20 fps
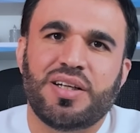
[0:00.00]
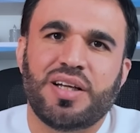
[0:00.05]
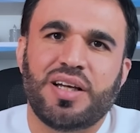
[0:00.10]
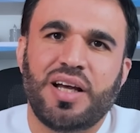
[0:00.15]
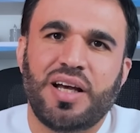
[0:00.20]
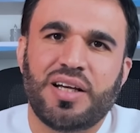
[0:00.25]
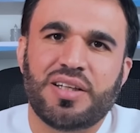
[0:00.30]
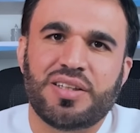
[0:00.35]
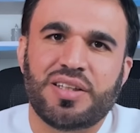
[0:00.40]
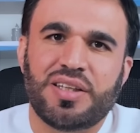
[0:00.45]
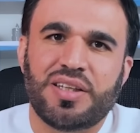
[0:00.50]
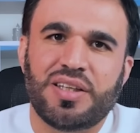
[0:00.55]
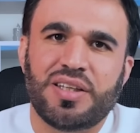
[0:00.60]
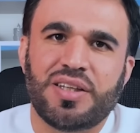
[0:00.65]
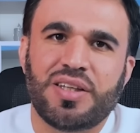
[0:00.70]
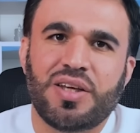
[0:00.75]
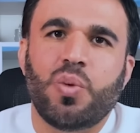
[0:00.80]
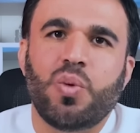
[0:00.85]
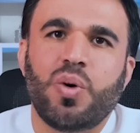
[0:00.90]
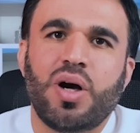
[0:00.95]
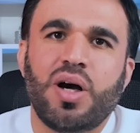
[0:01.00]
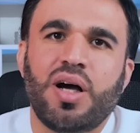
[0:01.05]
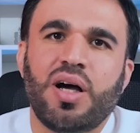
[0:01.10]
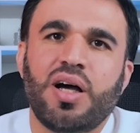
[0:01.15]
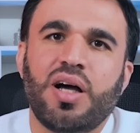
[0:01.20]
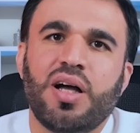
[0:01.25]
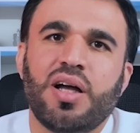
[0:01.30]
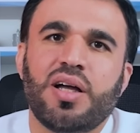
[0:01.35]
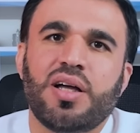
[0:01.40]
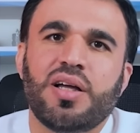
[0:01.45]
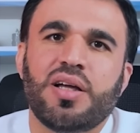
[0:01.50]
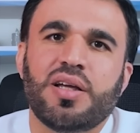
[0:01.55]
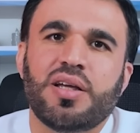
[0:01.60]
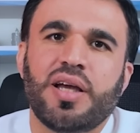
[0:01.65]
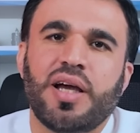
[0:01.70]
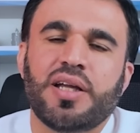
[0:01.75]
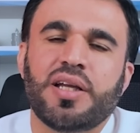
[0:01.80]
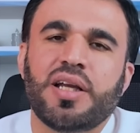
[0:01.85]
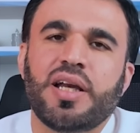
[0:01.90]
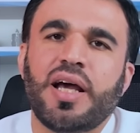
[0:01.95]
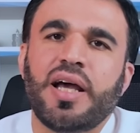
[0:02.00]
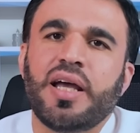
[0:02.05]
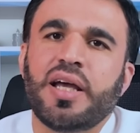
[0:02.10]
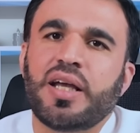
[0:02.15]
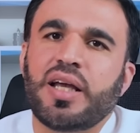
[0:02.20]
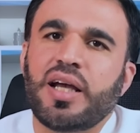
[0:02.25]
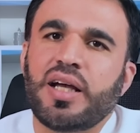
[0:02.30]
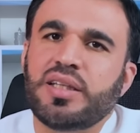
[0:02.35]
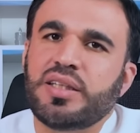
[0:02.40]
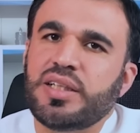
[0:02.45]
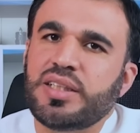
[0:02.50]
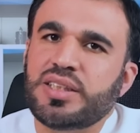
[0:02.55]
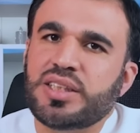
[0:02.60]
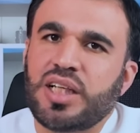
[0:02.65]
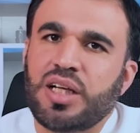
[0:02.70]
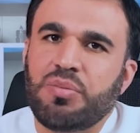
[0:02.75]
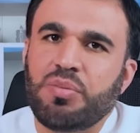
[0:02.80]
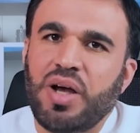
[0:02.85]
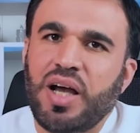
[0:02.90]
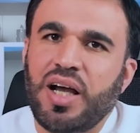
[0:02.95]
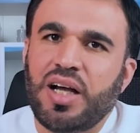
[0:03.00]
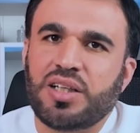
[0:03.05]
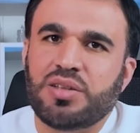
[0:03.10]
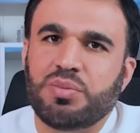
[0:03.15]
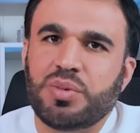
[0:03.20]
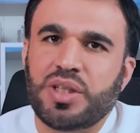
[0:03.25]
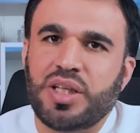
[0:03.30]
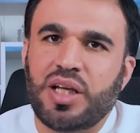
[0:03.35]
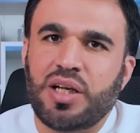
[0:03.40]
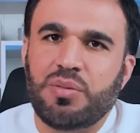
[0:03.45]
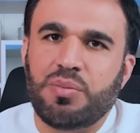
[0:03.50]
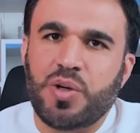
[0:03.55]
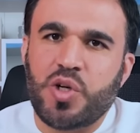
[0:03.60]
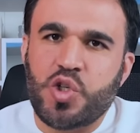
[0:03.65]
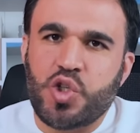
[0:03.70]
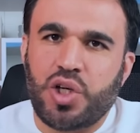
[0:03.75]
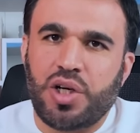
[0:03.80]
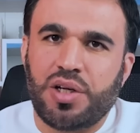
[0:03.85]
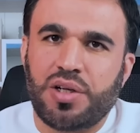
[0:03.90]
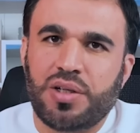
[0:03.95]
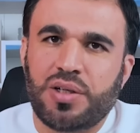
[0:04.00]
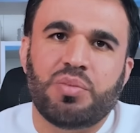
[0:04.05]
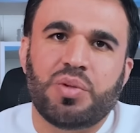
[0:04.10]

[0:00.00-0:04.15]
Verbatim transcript: الحديث ويعني لا يكاد يسلم أحد من البشر